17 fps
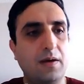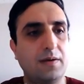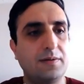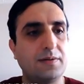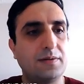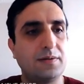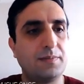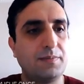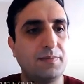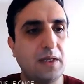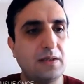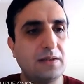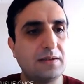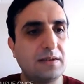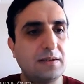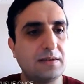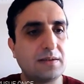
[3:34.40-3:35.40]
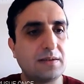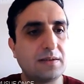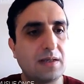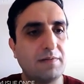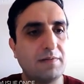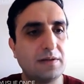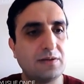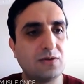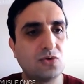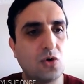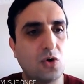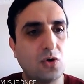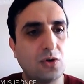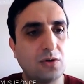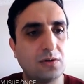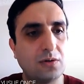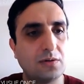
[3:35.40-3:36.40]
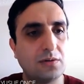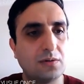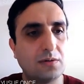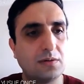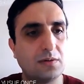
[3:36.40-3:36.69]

Evet, penisin sağ ve sol